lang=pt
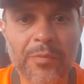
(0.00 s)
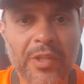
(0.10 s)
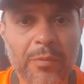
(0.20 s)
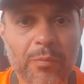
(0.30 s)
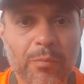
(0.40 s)

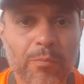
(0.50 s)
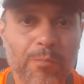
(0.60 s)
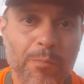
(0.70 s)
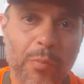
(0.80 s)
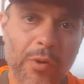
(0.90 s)
que
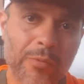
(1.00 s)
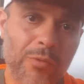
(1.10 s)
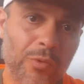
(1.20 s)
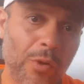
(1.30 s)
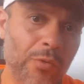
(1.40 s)
pô,
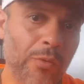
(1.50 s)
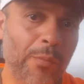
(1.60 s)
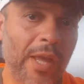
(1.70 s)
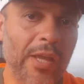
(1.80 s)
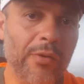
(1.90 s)
todo o
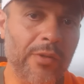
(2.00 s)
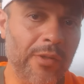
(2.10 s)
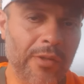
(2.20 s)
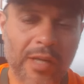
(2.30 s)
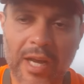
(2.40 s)
meio
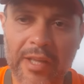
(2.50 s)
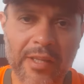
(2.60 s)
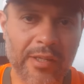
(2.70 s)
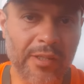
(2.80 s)
aí